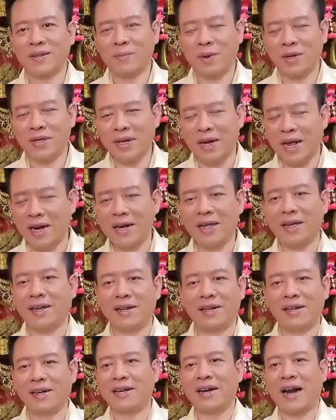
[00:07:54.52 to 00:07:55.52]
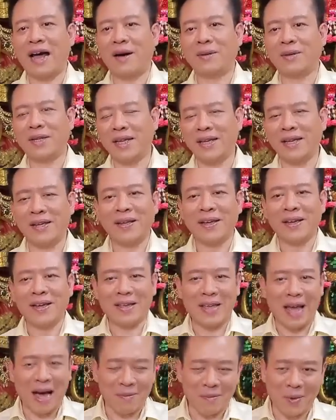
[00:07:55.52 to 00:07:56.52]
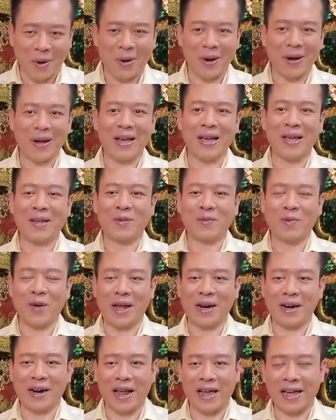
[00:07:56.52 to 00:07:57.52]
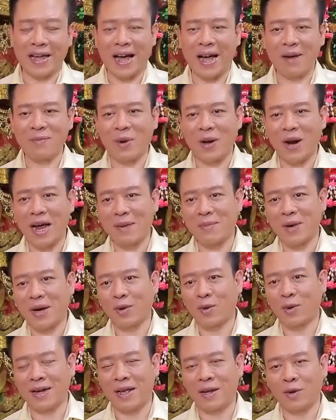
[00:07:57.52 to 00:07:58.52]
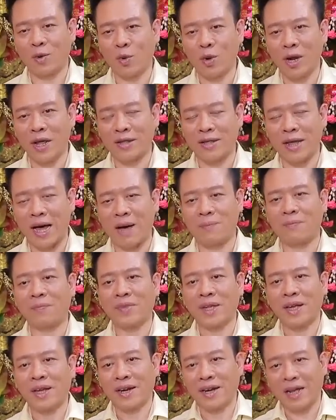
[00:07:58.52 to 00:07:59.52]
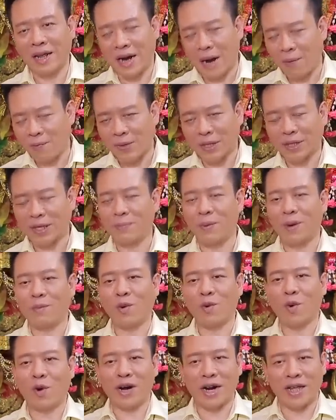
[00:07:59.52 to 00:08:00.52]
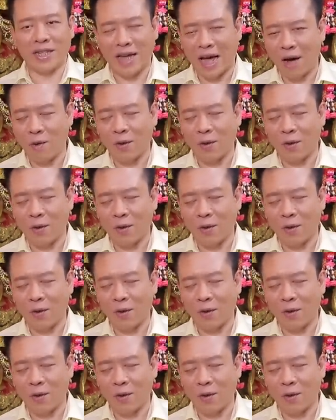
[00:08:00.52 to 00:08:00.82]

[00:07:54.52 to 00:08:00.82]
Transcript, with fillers: เพราะฉะนั้นนี่คือเรื่องราวที่อยากบอกให้แฟนรายการหมอรักเบอร์อรุณได้รู้ได้ทราบ ได้รับสิ่งที่เป็นมงคลในเช้า